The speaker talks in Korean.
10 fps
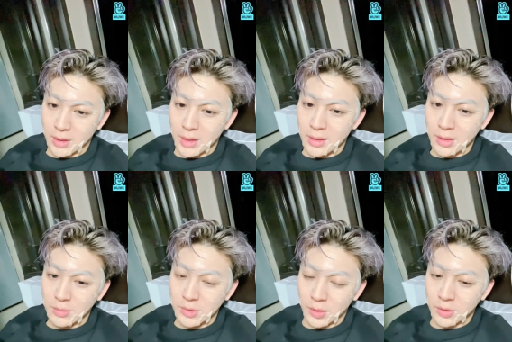
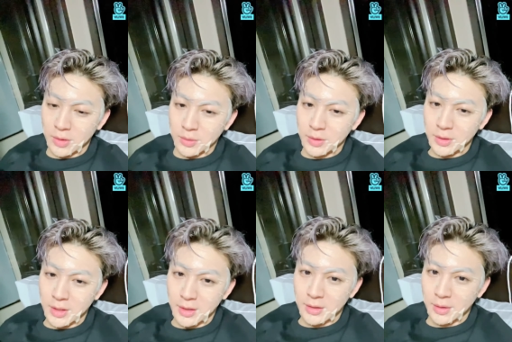킹덤은 어떠냐고요?
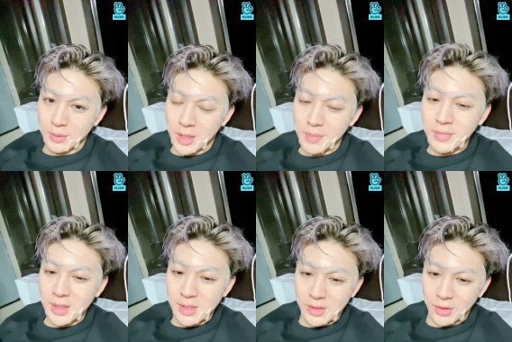킹덤은
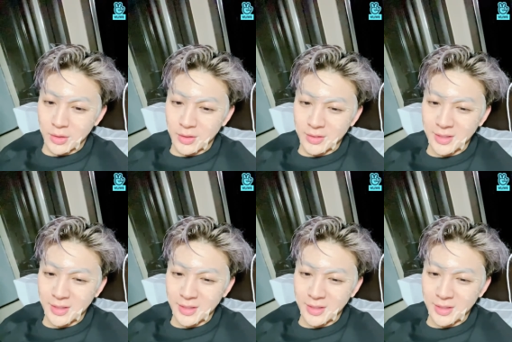힘들죠.